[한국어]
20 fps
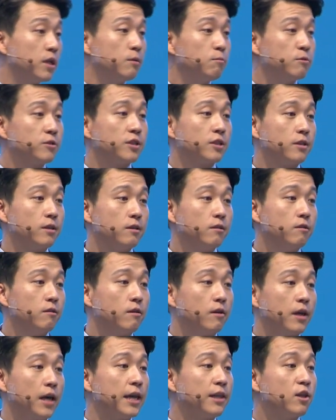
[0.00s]
해보잖아요.
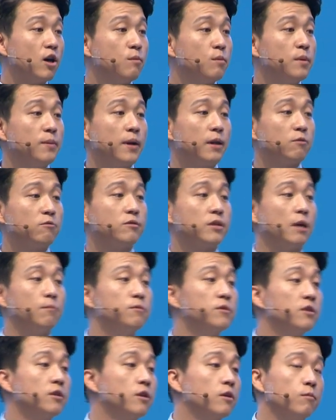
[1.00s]
애터미 말고는
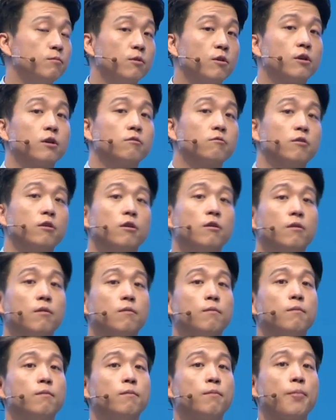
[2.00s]
남는 게 없더라고요.
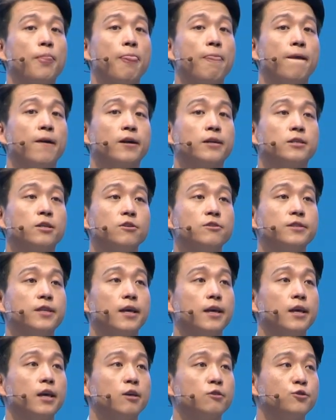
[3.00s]

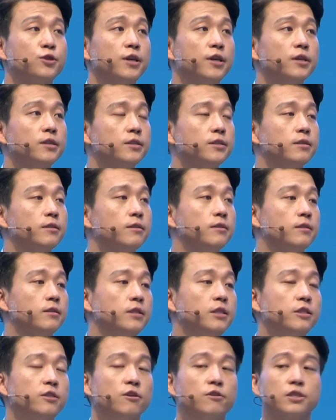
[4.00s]
그런데 최근
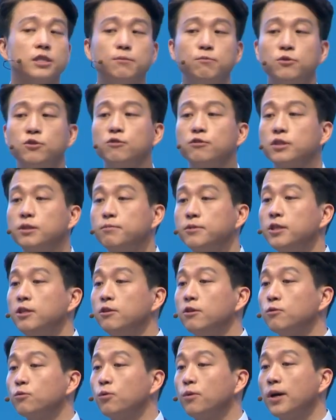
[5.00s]
2016,
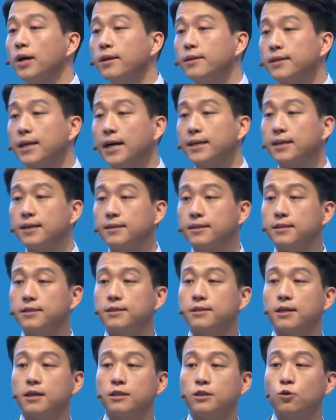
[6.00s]
17년 동안 다단계
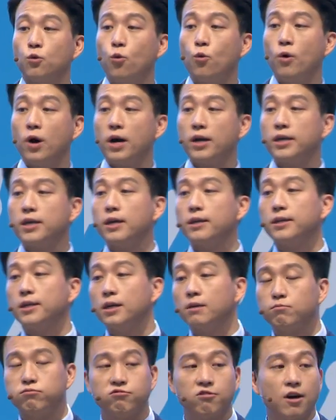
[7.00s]
시장은 호황이
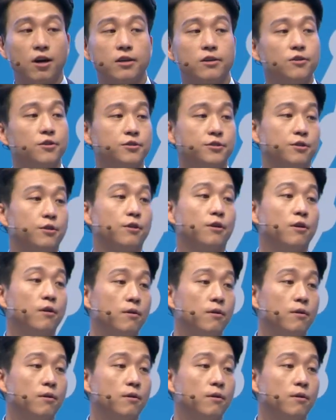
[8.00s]
아니라 불황이었어요.